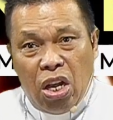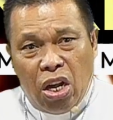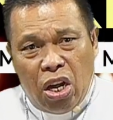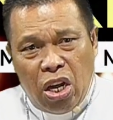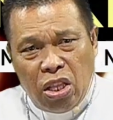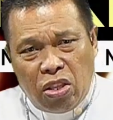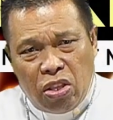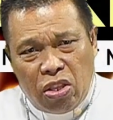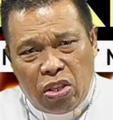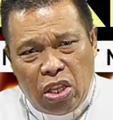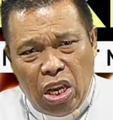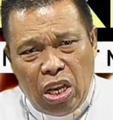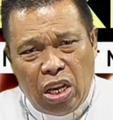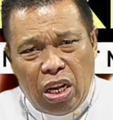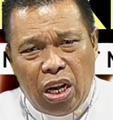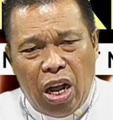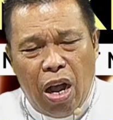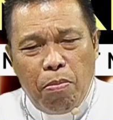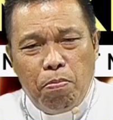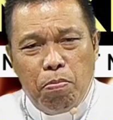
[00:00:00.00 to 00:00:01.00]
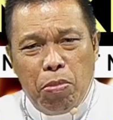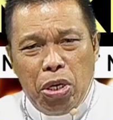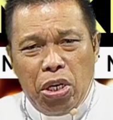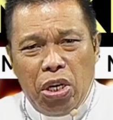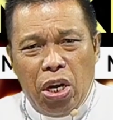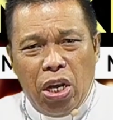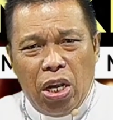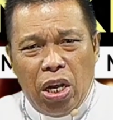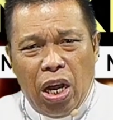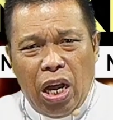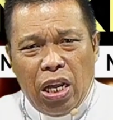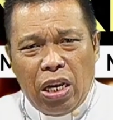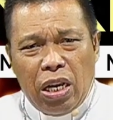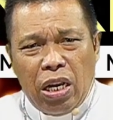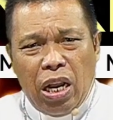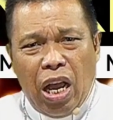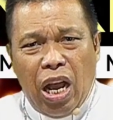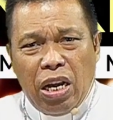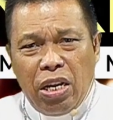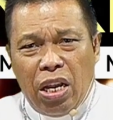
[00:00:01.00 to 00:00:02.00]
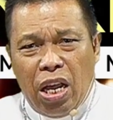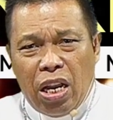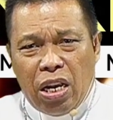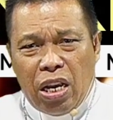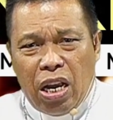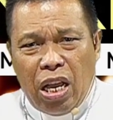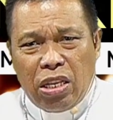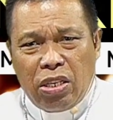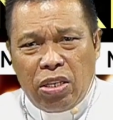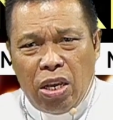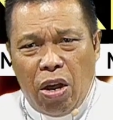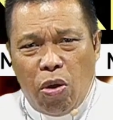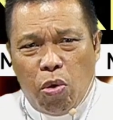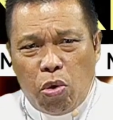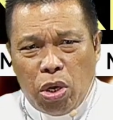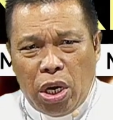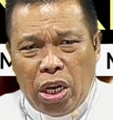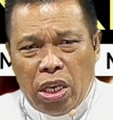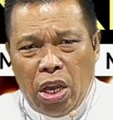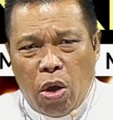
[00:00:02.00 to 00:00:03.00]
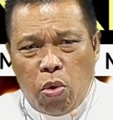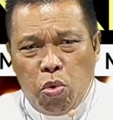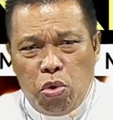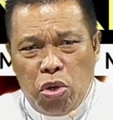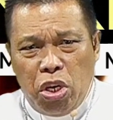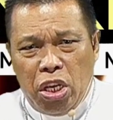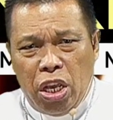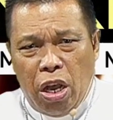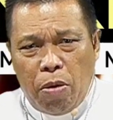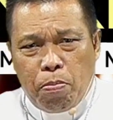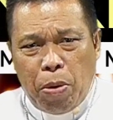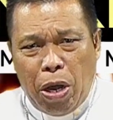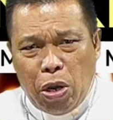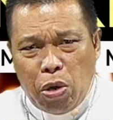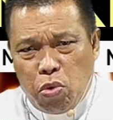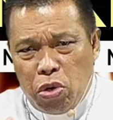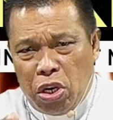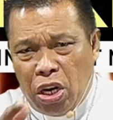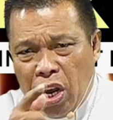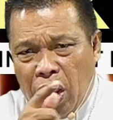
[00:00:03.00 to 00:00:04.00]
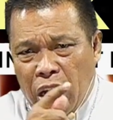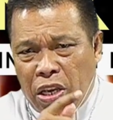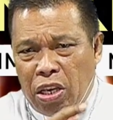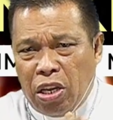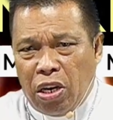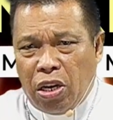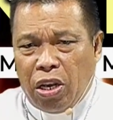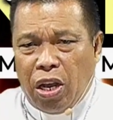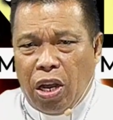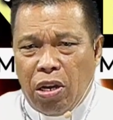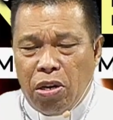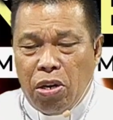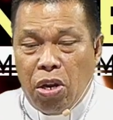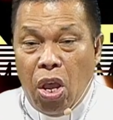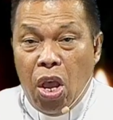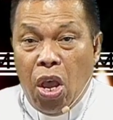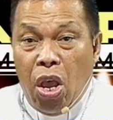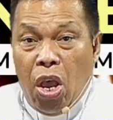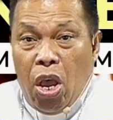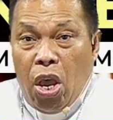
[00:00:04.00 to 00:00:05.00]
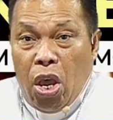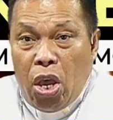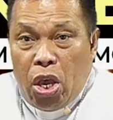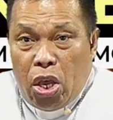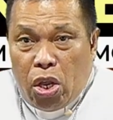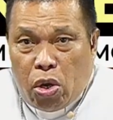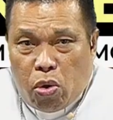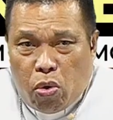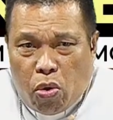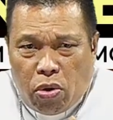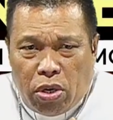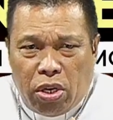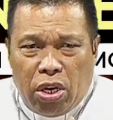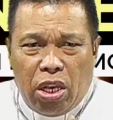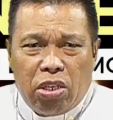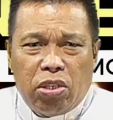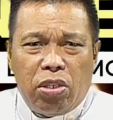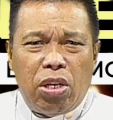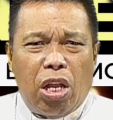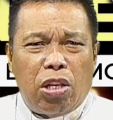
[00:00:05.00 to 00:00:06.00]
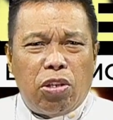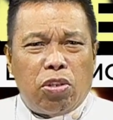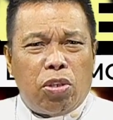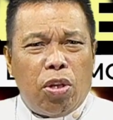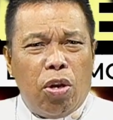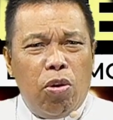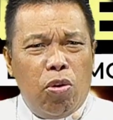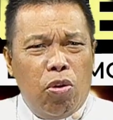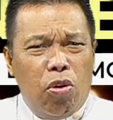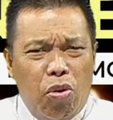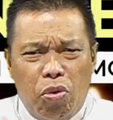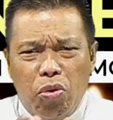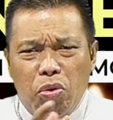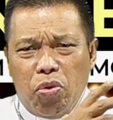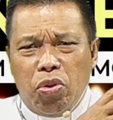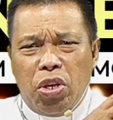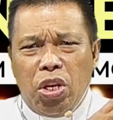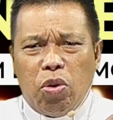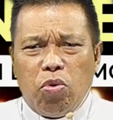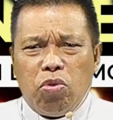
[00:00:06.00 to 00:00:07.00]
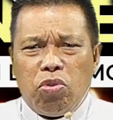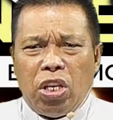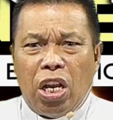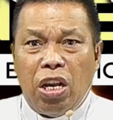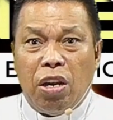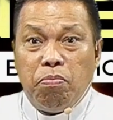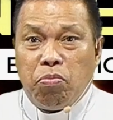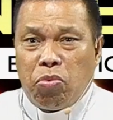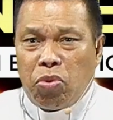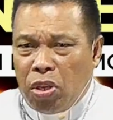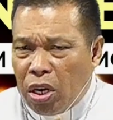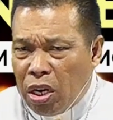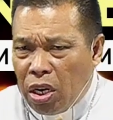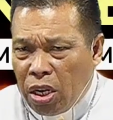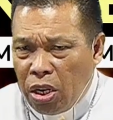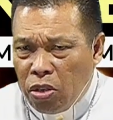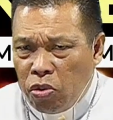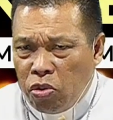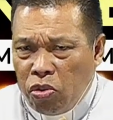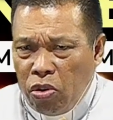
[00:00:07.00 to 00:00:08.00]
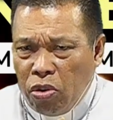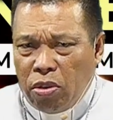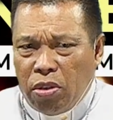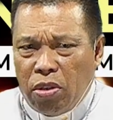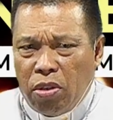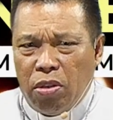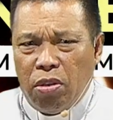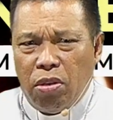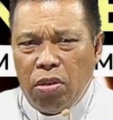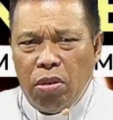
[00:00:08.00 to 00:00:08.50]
Ketika mendengar ada raja orang Yahudi yang baru dilahirkan, Herodes dan seluruh Yerusalem terkejut